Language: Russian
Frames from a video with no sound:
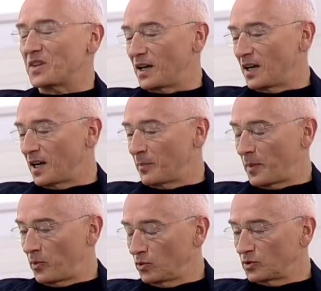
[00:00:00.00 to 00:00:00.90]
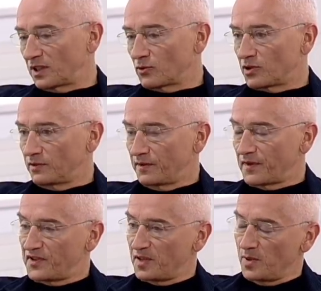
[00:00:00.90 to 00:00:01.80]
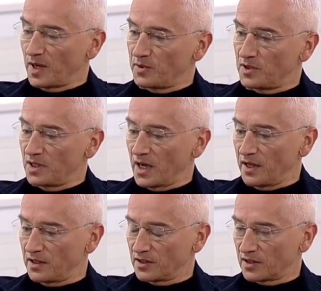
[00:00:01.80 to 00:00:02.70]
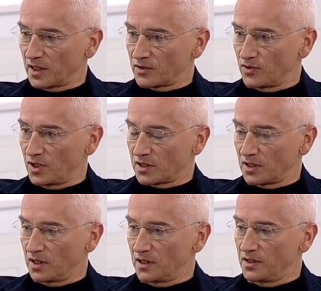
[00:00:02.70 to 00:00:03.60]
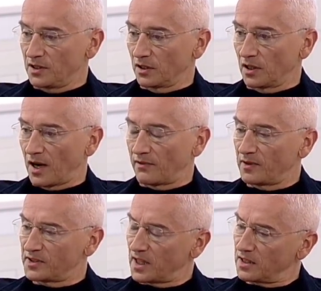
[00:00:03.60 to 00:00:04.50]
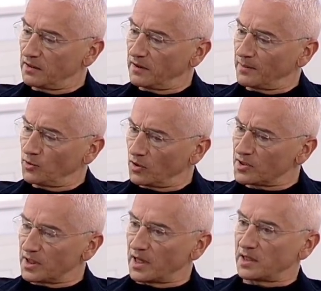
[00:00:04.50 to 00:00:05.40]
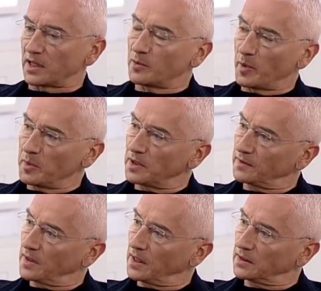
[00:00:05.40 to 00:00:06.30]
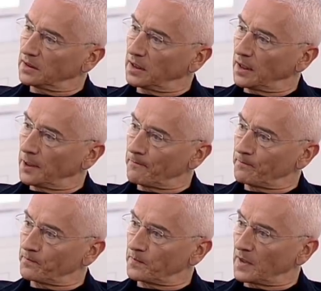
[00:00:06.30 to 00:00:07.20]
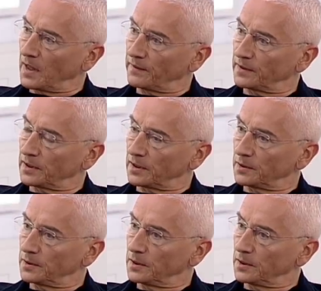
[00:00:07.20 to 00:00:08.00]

А по поводу того, что вы в себе объединяете сразу несколько дел. А вы, кстати говоря, много знаете таких примеров, когда автор,